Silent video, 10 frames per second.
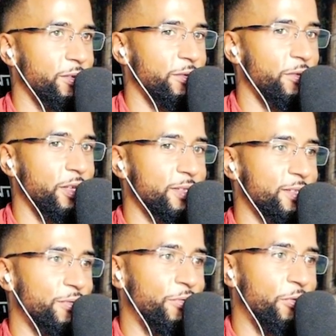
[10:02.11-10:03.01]
Und deswegen
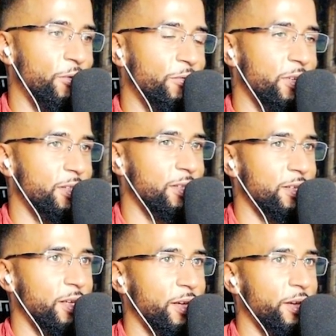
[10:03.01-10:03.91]
ist es voll
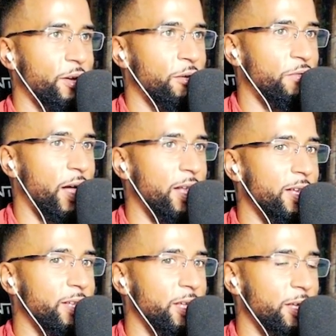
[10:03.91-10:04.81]
wichtig, auf
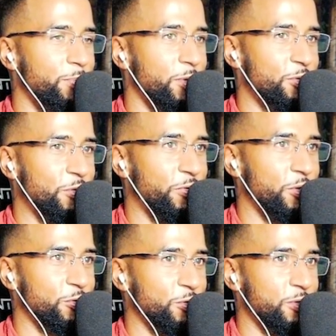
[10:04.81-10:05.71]
allen Ebenen zu
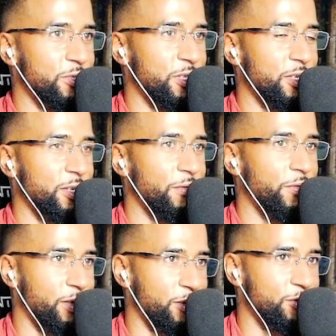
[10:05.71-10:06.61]
versuchen, sich
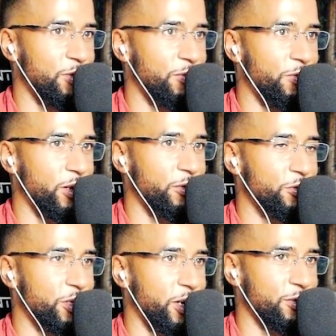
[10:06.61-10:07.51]
weiterzuentwickeln
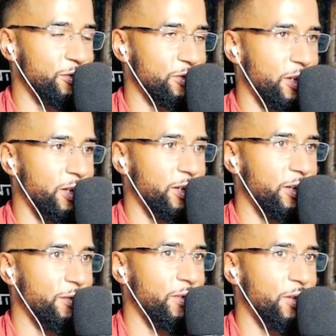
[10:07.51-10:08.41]
und stark zu sein.
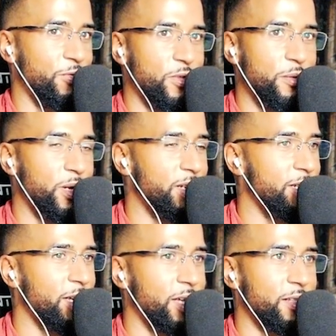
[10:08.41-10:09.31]
Weil es wird immer
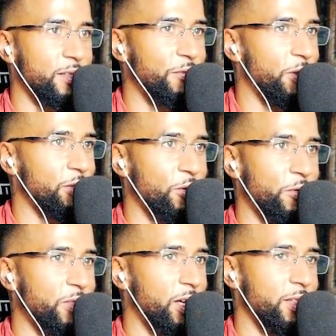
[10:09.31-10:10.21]
einen direkten Effekt auch
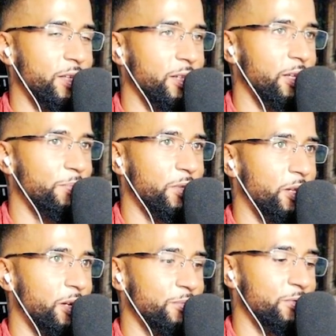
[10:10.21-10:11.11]
auf die anderen
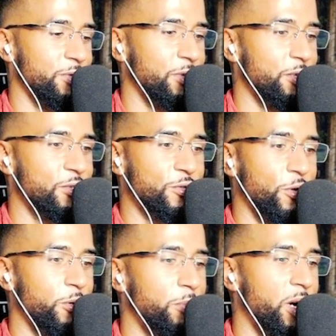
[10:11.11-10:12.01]
Ebenen haben. So.
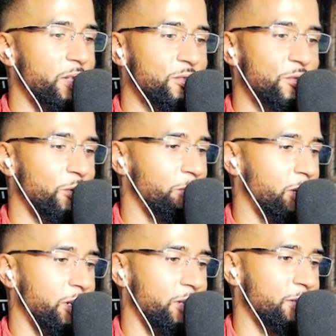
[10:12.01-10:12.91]
Strong Mind, Strong
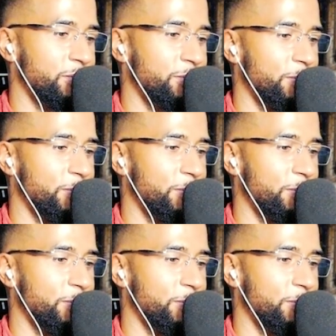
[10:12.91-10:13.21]
Body.